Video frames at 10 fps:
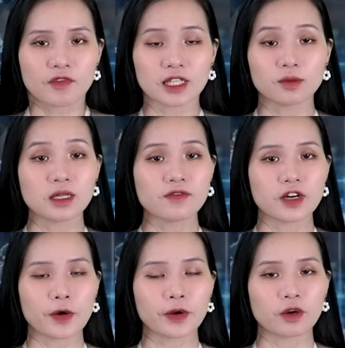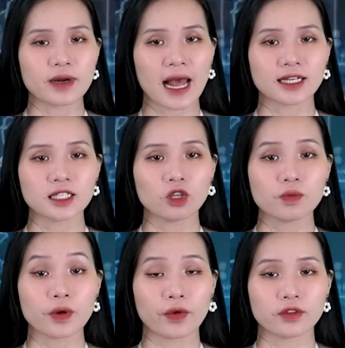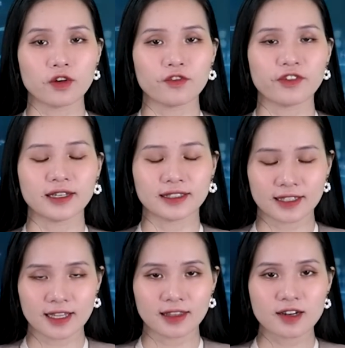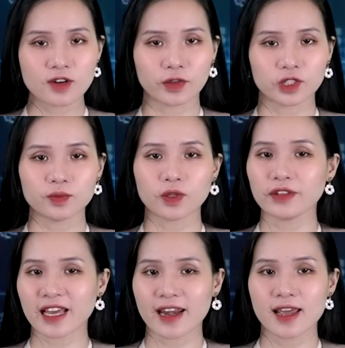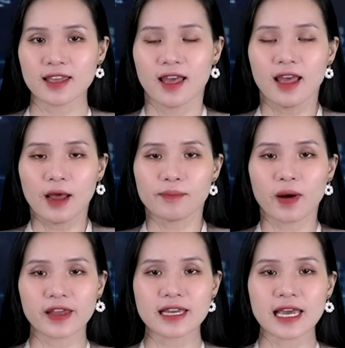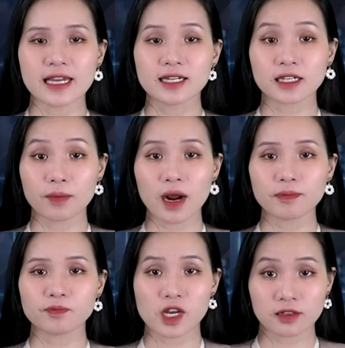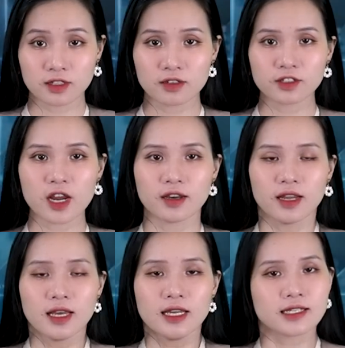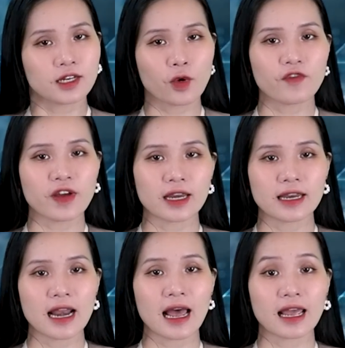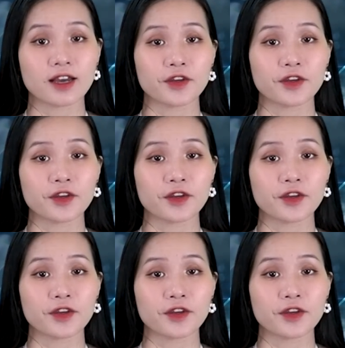Và thông tin vừa rồi cũng đã kết thúc nội dung phần tin tức của chúng tôi tại đây. Mọi ý kiến đóng góp cho chương trình – Xin quý vị để lại